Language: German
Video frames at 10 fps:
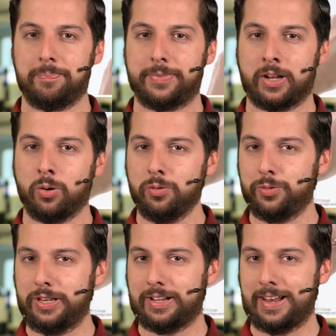Der Grund
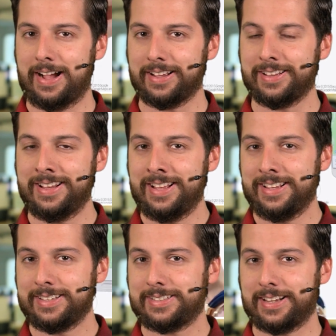für die Klage
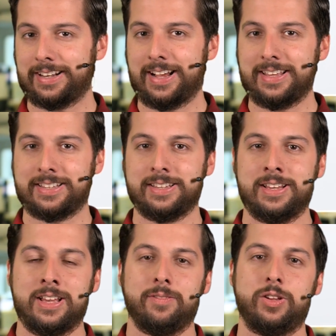ist der gleiche
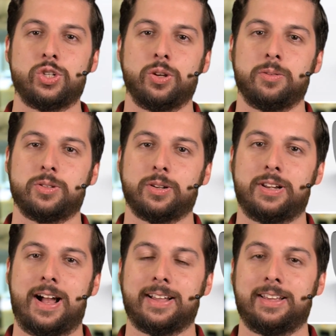wie schon zur
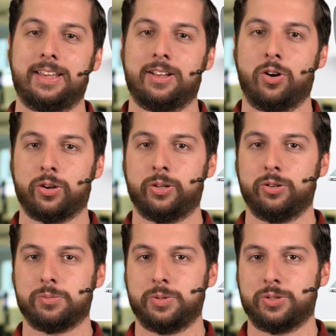Klage gegen
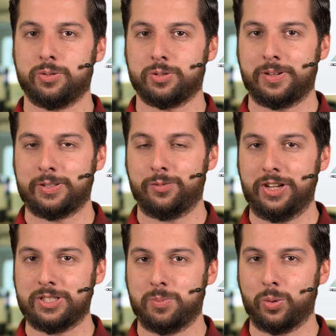Oculus bzw.
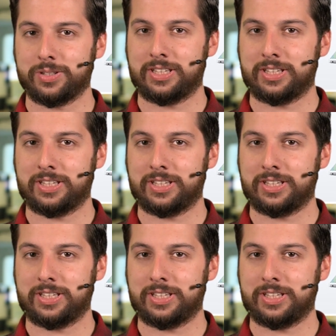Facebook. Es